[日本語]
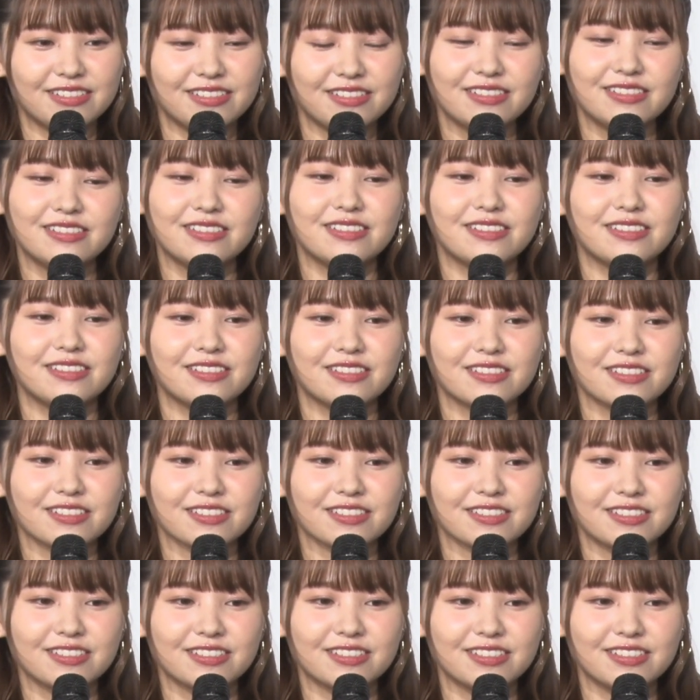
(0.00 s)
うん、
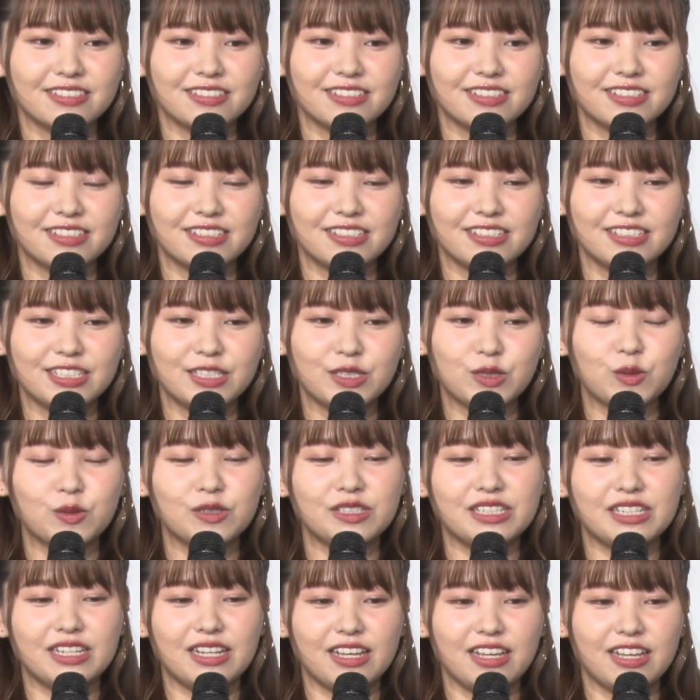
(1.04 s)
一
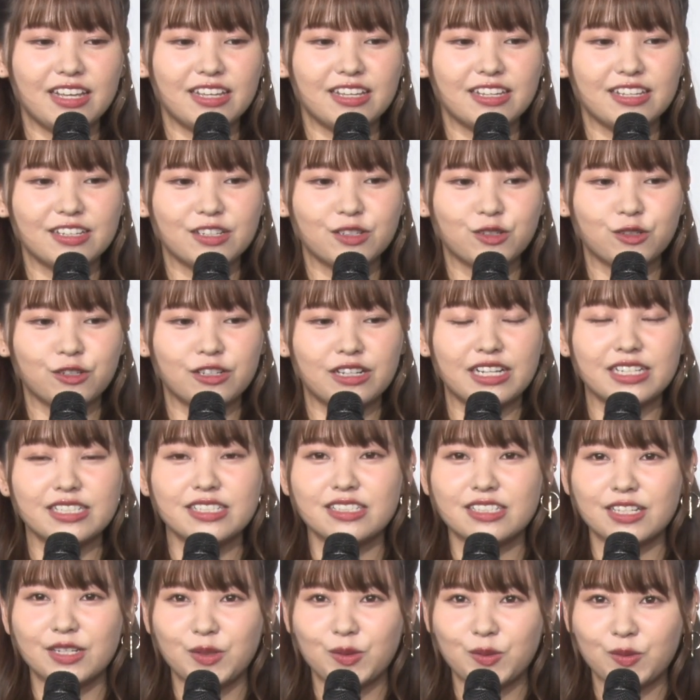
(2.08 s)
人で暮らし
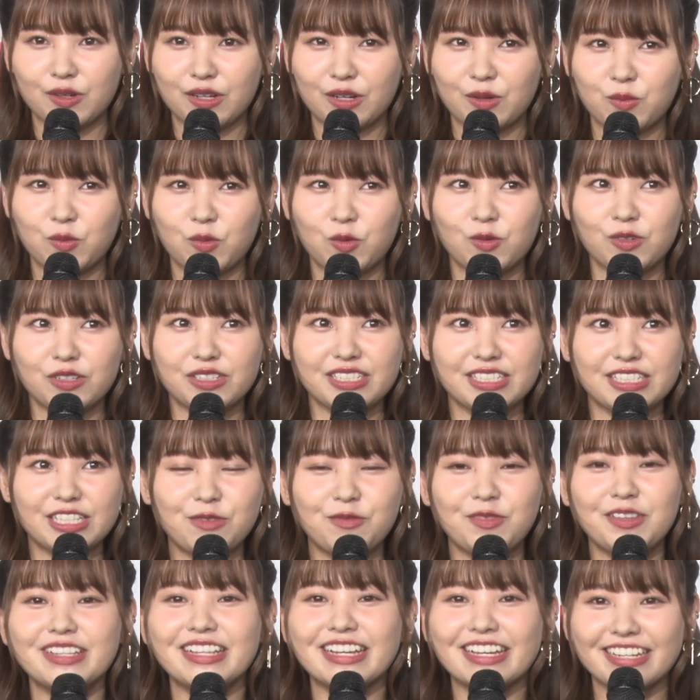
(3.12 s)
たりとかもして
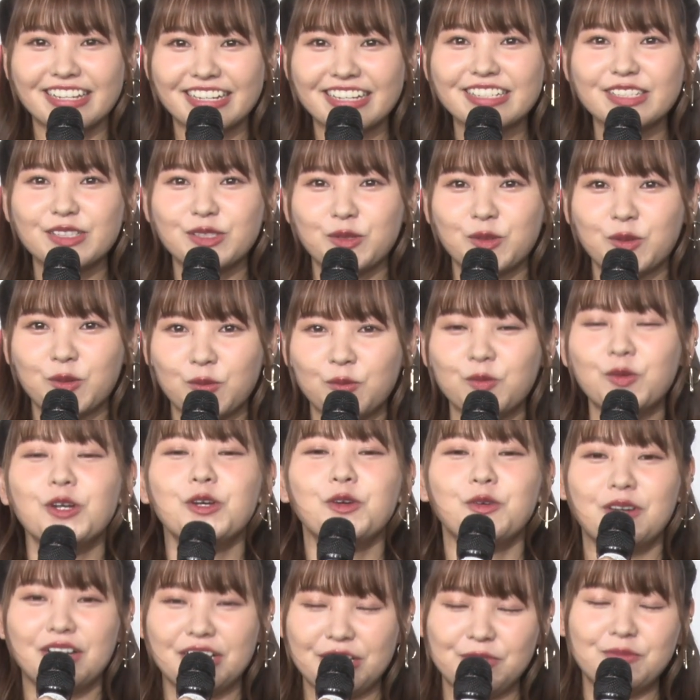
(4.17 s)
みたいなっていう思い
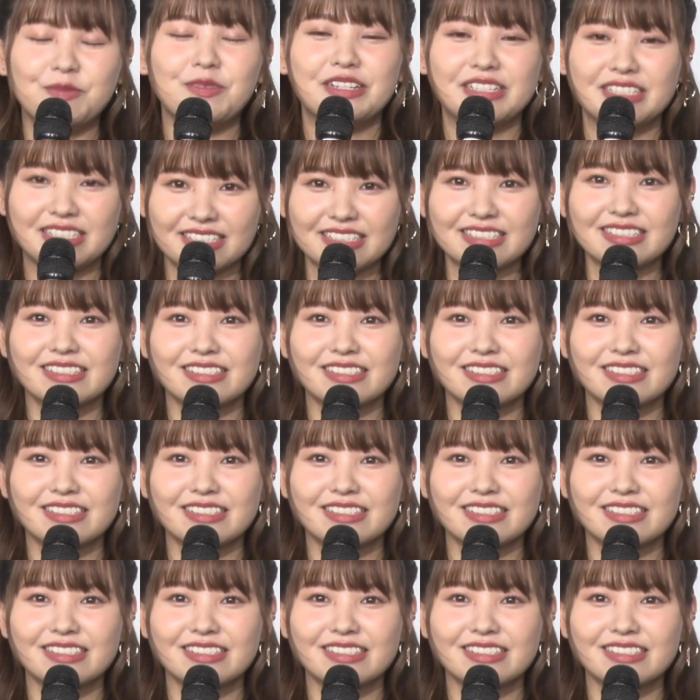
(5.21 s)
はあります。